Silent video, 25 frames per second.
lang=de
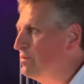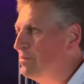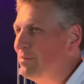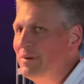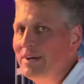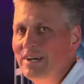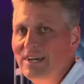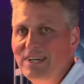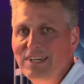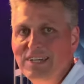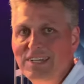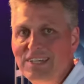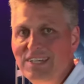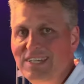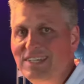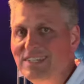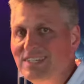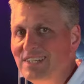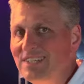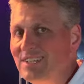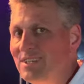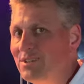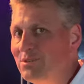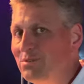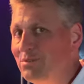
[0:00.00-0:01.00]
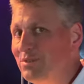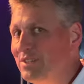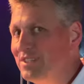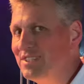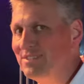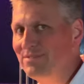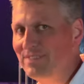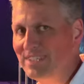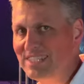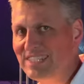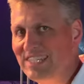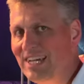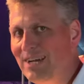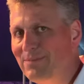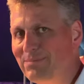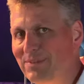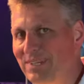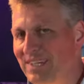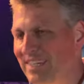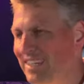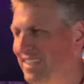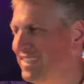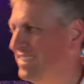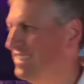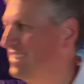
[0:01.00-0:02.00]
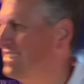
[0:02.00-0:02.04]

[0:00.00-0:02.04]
wir mal hinter den Kulissen, was da abgeht.